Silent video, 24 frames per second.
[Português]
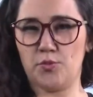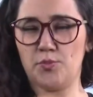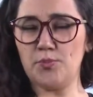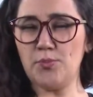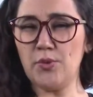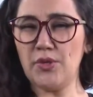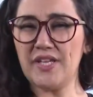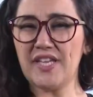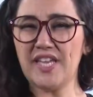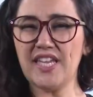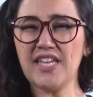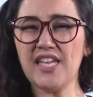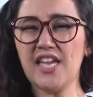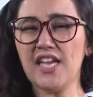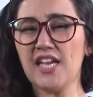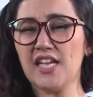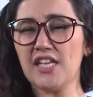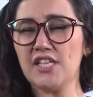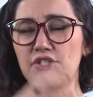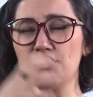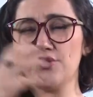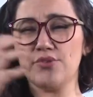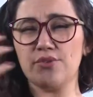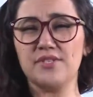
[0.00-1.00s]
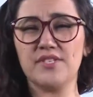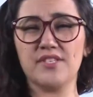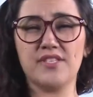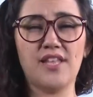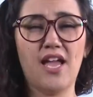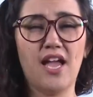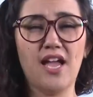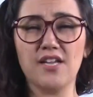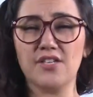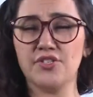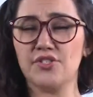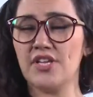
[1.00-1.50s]
Por que, que a
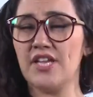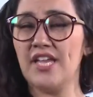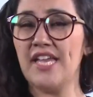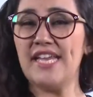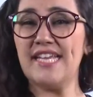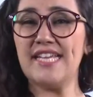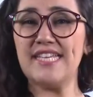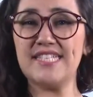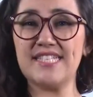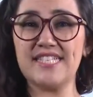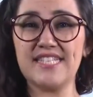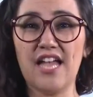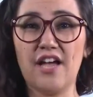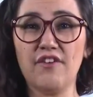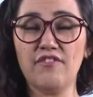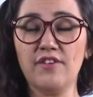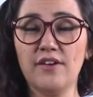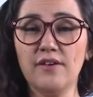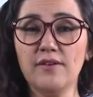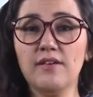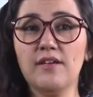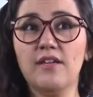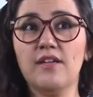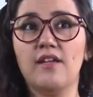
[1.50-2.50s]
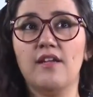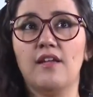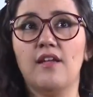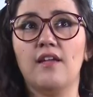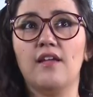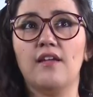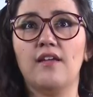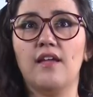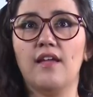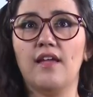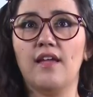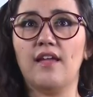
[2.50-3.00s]
religiosidade estava
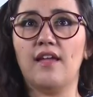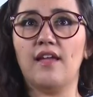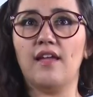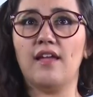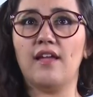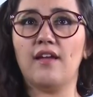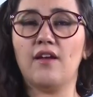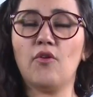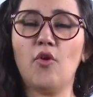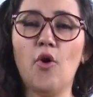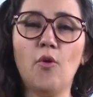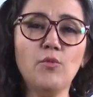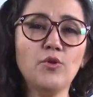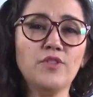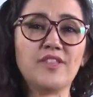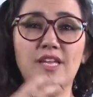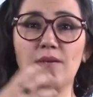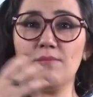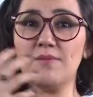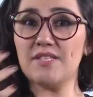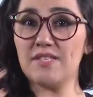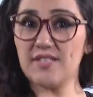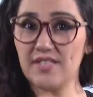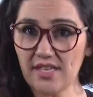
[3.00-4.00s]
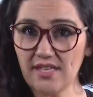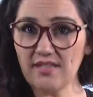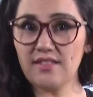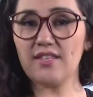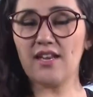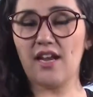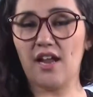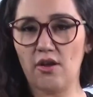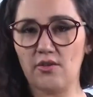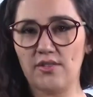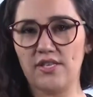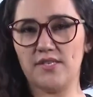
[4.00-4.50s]
é, como tema
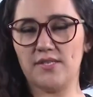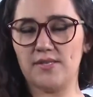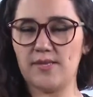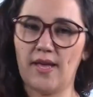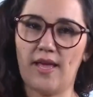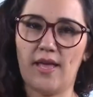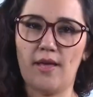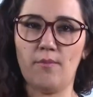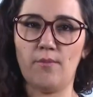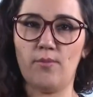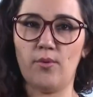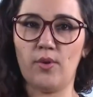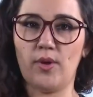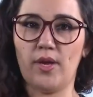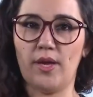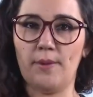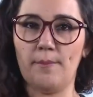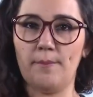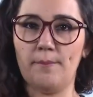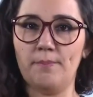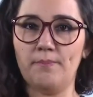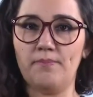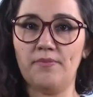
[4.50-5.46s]
central dessa época,